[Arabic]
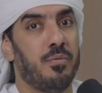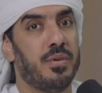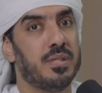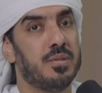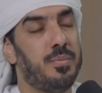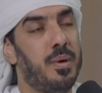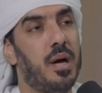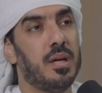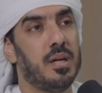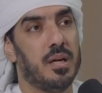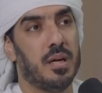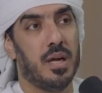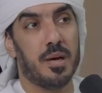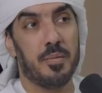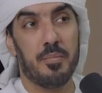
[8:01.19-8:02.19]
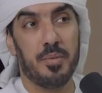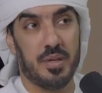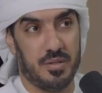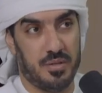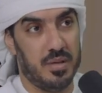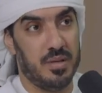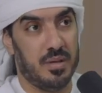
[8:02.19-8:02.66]
فسبحان الله
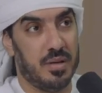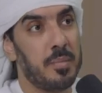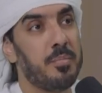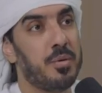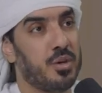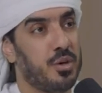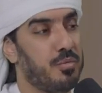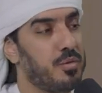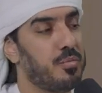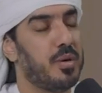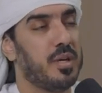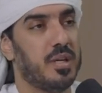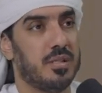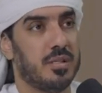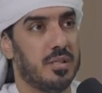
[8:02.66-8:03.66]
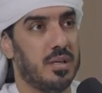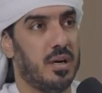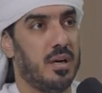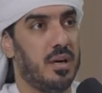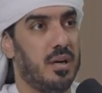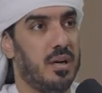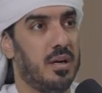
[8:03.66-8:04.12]
ربك ربك يوم يبى ييسر
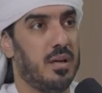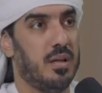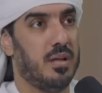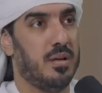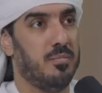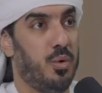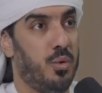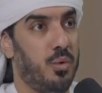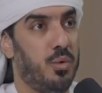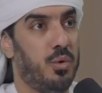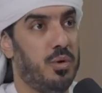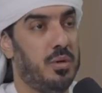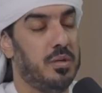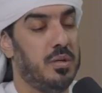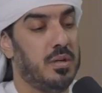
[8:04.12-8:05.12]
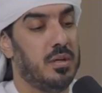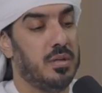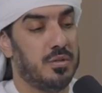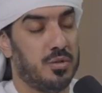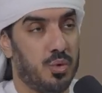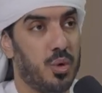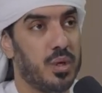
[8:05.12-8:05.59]
الموضوع
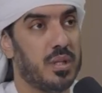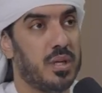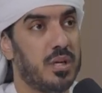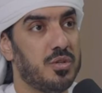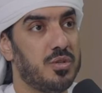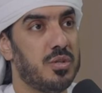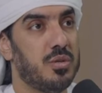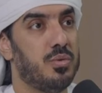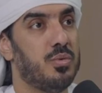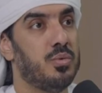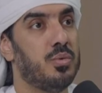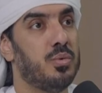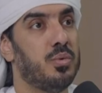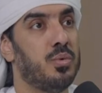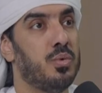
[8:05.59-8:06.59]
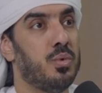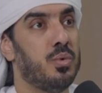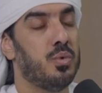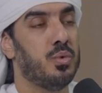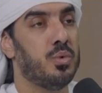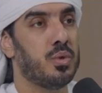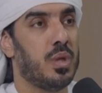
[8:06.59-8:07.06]
استوت لجنه
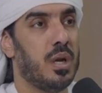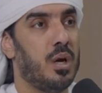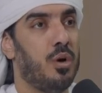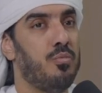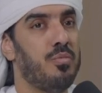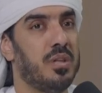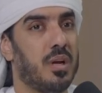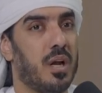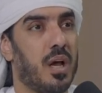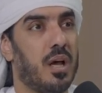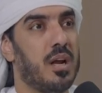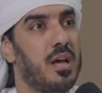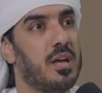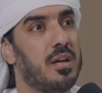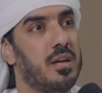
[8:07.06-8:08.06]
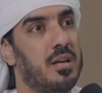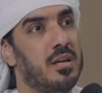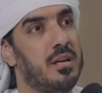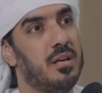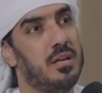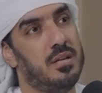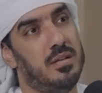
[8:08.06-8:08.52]
وطلعوا مثل قرار
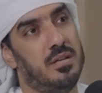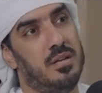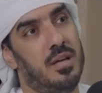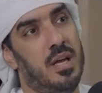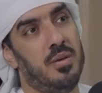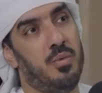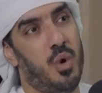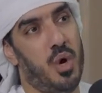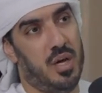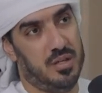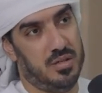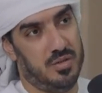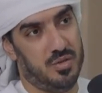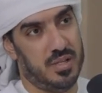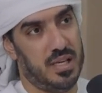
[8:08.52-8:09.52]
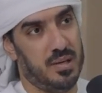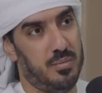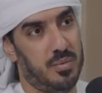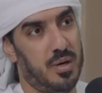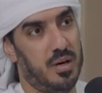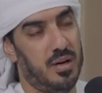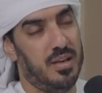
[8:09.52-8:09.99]
ان اي واحد
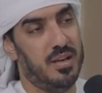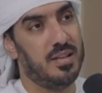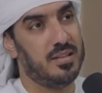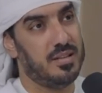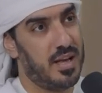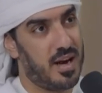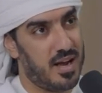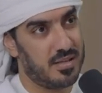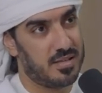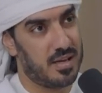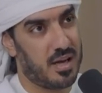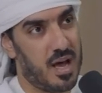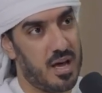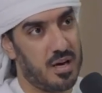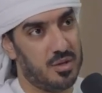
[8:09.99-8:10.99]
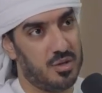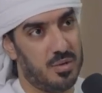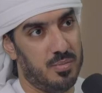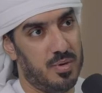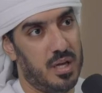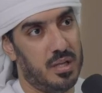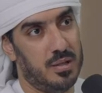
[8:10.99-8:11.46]
يستكمل دراسه خارج
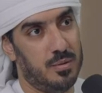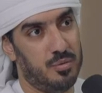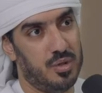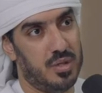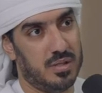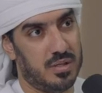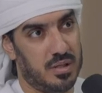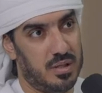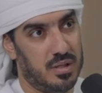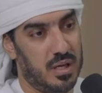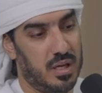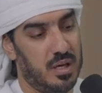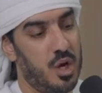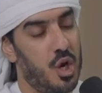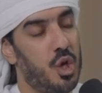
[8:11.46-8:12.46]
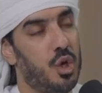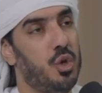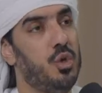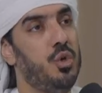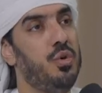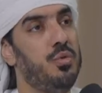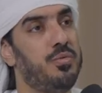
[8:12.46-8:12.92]
البلاد لمده سنتين
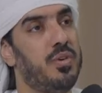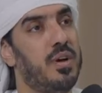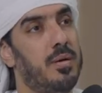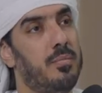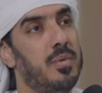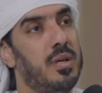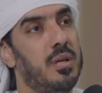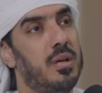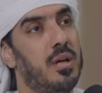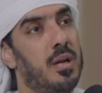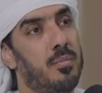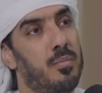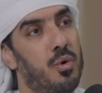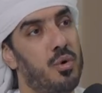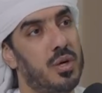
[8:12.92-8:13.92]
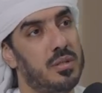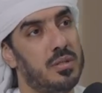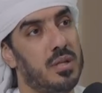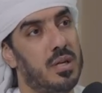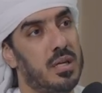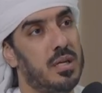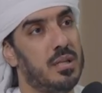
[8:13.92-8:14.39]
يعفى من
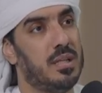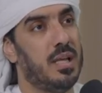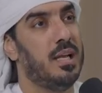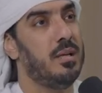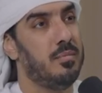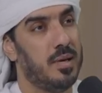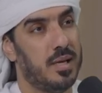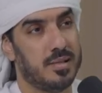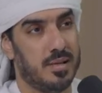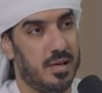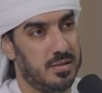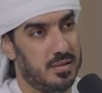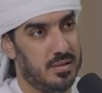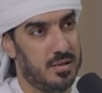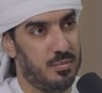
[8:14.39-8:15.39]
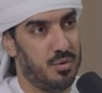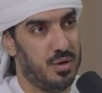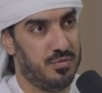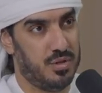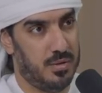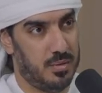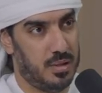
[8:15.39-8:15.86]
المواد اللي هي التعليم الاساسي
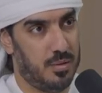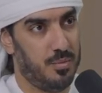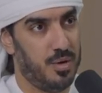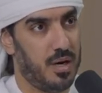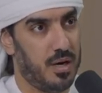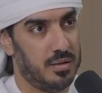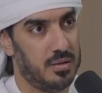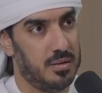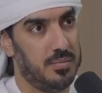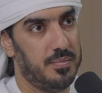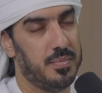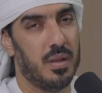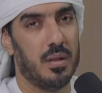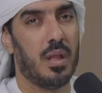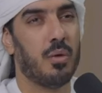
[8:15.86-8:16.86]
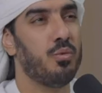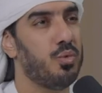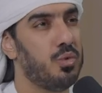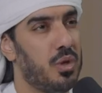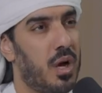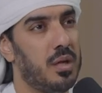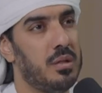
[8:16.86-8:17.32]
يسمونها في جامعه الامارات. اوكي اوكي
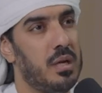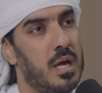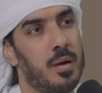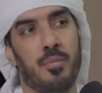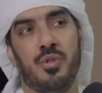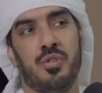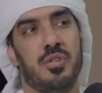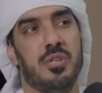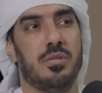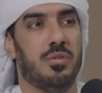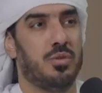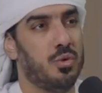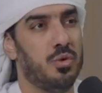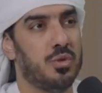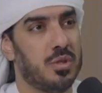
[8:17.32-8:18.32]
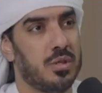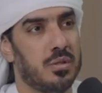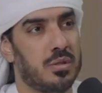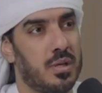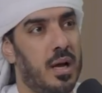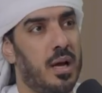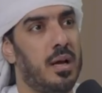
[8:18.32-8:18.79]
وتعادل 24 26
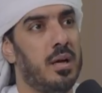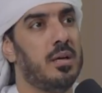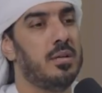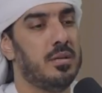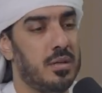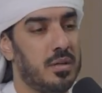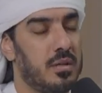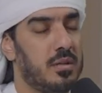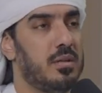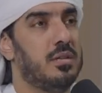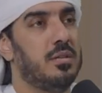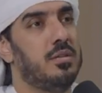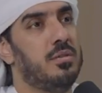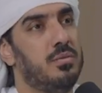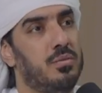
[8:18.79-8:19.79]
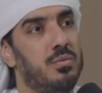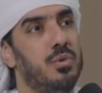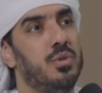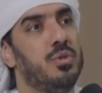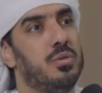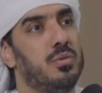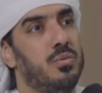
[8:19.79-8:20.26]
ساعه
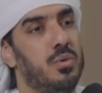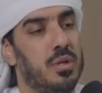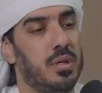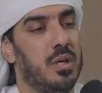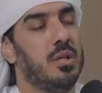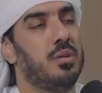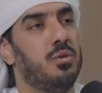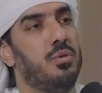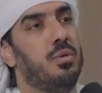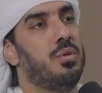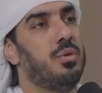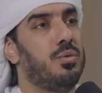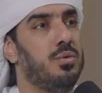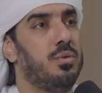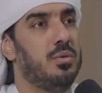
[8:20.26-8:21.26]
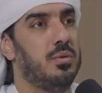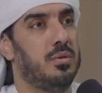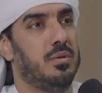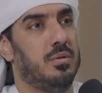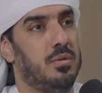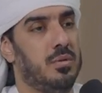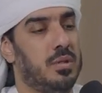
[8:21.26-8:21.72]
which will get you through
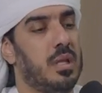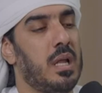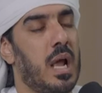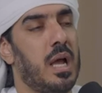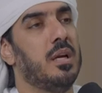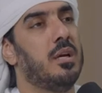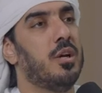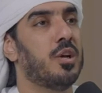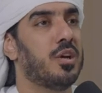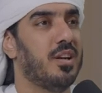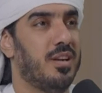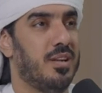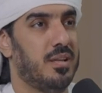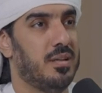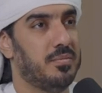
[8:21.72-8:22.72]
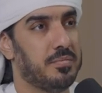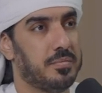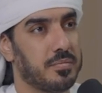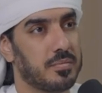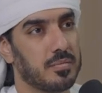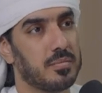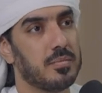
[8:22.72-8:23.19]
تدخلك الكليه.
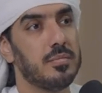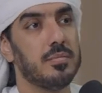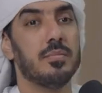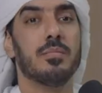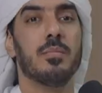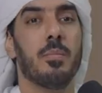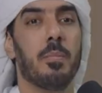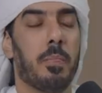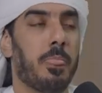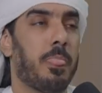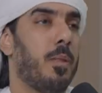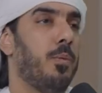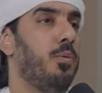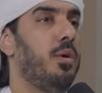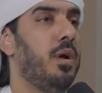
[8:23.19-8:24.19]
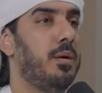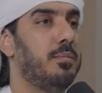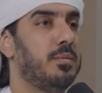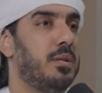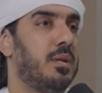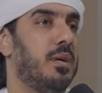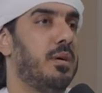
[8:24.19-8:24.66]
ممتاز.
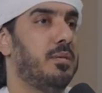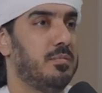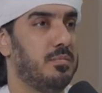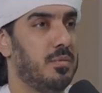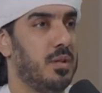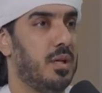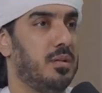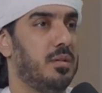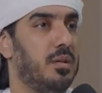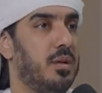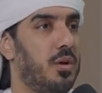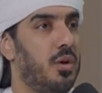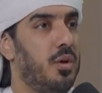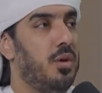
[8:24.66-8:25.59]
والحمد لله. شيء طيب.